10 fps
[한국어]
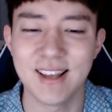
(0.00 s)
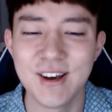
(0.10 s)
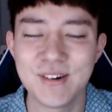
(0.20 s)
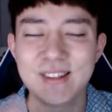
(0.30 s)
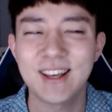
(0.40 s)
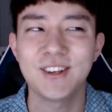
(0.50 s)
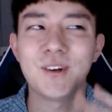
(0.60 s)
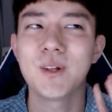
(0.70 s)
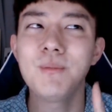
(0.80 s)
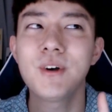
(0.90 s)
어, 이때가
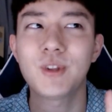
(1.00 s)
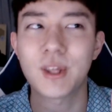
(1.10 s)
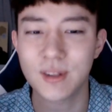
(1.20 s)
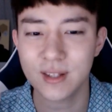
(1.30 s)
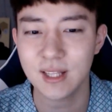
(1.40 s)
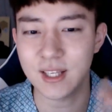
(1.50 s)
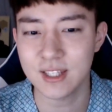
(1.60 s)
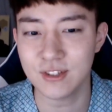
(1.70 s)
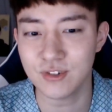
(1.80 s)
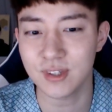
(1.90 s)
여덟 명이 됐을 때 이
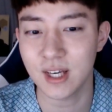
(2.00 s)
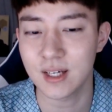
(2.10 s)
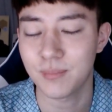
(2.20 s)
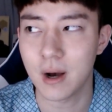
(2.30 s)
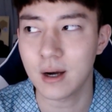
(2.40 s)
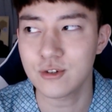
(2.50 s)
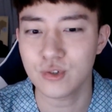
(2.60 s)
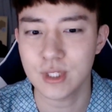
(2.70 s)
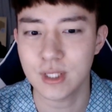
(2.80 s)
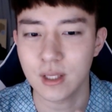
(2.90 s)
친구가 나를
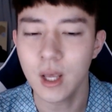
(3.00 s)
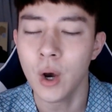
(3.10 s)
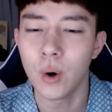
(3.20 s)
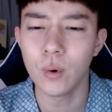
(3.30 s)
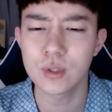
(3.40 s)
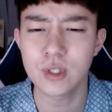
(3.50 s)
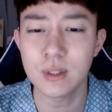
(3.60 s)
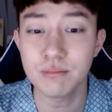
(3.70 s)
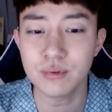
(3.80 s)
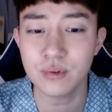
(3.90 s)
봐가지고 이제 어,
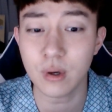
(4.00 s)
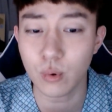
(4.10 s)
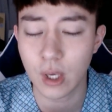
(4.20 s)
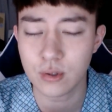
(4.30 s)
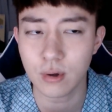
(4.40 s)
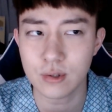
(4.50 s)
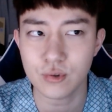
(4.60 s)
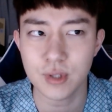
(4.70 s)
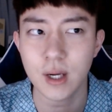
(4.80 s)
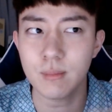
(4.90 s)
지인분들하고
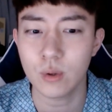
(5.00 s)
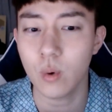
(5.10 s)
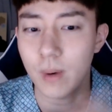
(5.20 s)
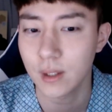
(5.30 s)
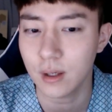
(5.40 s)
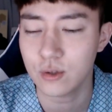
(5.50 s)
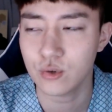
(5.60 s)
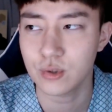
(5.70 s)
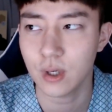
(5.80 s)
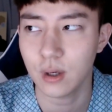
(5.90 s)
계셔가지고 사람이 너무
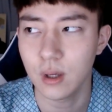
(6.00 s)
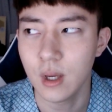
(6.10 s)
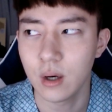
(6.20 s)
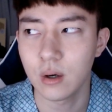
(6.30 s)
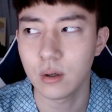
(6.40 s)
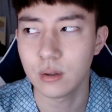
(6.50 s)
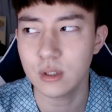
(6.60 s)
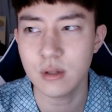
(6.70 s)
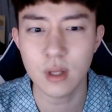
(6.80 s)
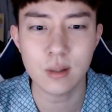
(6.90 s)
많아가지고 제가 어,
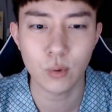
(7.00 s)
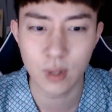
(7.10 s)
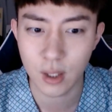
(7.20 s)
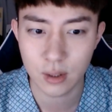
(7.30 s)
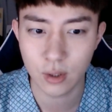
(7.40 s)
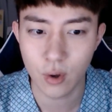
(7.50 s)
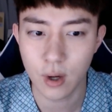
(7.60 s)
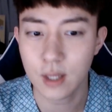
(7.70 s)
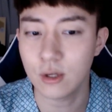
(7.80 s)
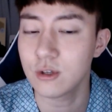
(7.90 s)
인사를 못하겠어요.
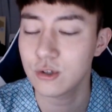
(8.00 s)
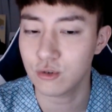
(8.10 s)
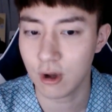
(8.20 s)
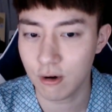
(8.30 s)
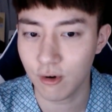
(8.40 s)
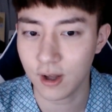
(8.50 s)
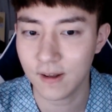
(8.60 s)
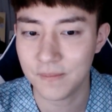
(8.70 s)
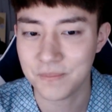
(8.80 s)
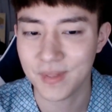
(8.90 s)
약간 이런 식으로 한 거야.
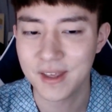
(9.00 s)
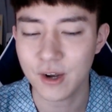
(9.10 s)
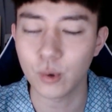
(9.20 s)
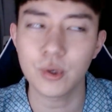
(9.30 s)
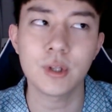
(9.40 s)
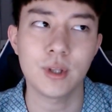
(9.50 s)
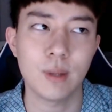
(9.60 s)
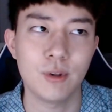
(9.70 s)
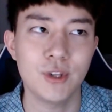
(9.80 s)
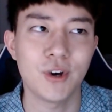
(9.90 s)
그러니까 어떻게
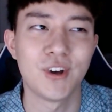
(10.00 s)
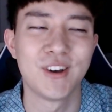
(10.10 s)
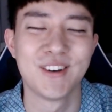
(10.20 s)
됐냐면요.